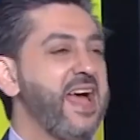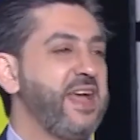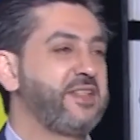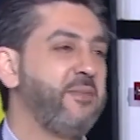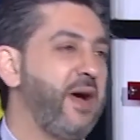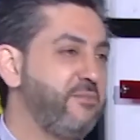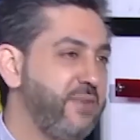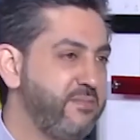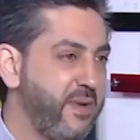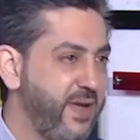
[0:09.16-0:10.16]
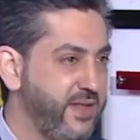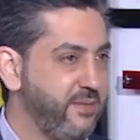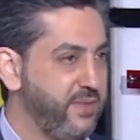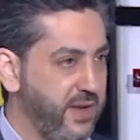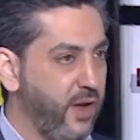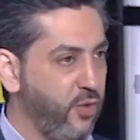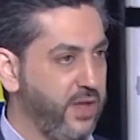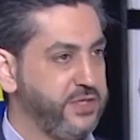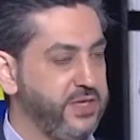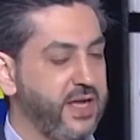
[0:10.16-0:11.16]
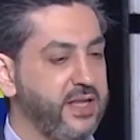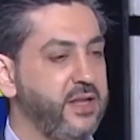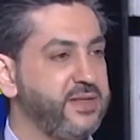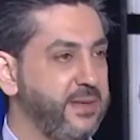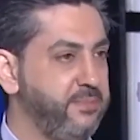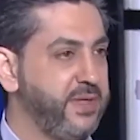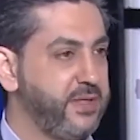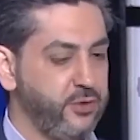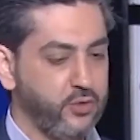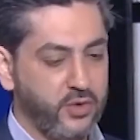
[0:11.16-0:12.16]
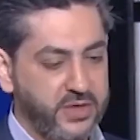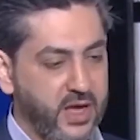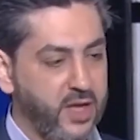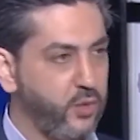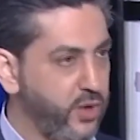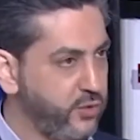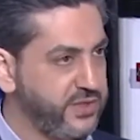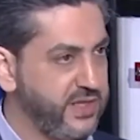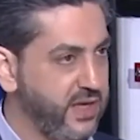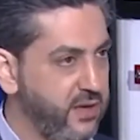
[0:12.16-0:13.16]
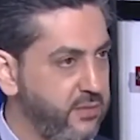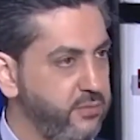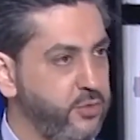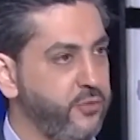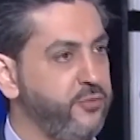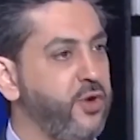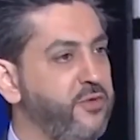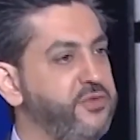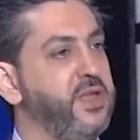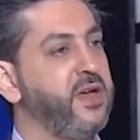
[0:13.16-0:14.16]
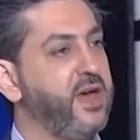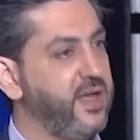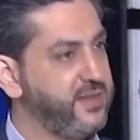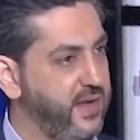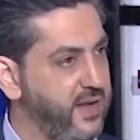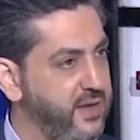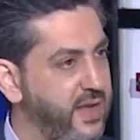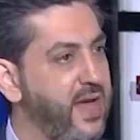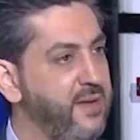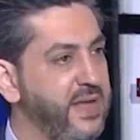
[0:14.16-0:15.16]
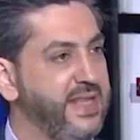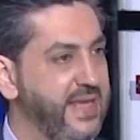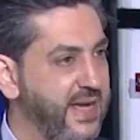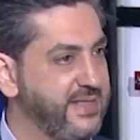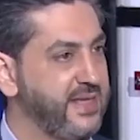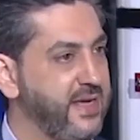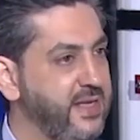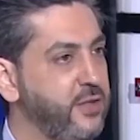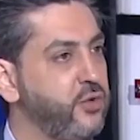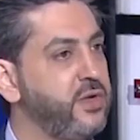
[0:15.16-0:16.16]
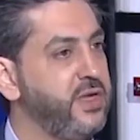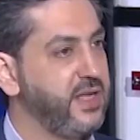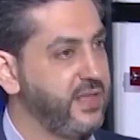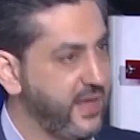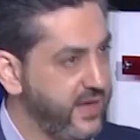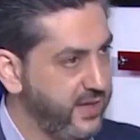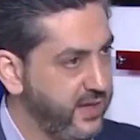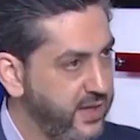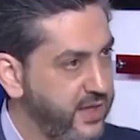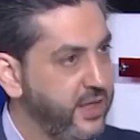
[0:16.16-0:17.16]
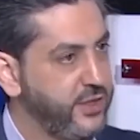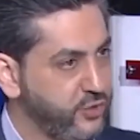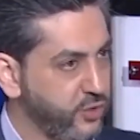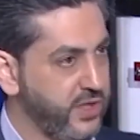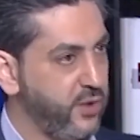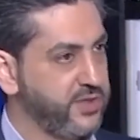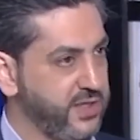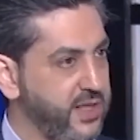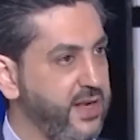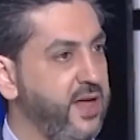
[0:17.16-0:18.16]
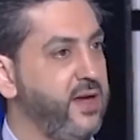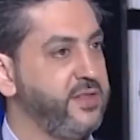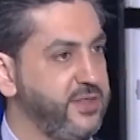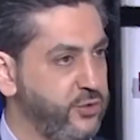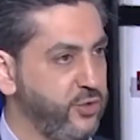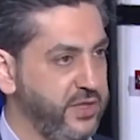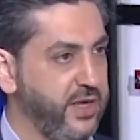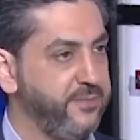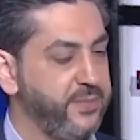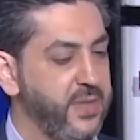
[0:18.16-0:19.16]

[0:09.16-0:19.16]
آه، طبعا بالمبادئ بالاول شيء خلينا نثبت انه ايران وروسيا يرفضوا رفضا قاطعا اي عمليه عسكريه تركيه داخل سوريا وتطال الاراضي السوريه